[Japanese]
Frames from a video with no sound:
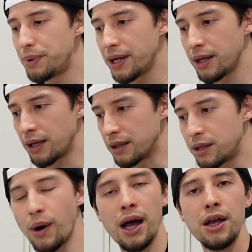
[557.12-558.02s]
NBA
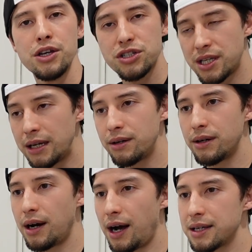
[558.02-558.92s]
ではしてい
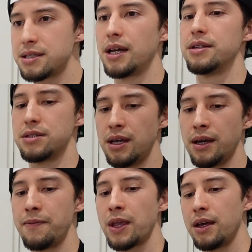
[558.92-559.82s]
るはずなんです
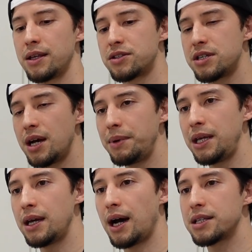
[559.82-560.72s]
ねでちなみ
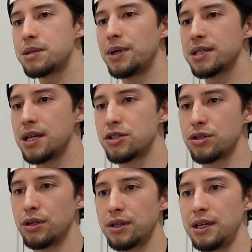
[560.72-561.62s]
に八村選
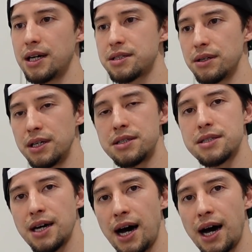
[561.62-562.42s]
手2月5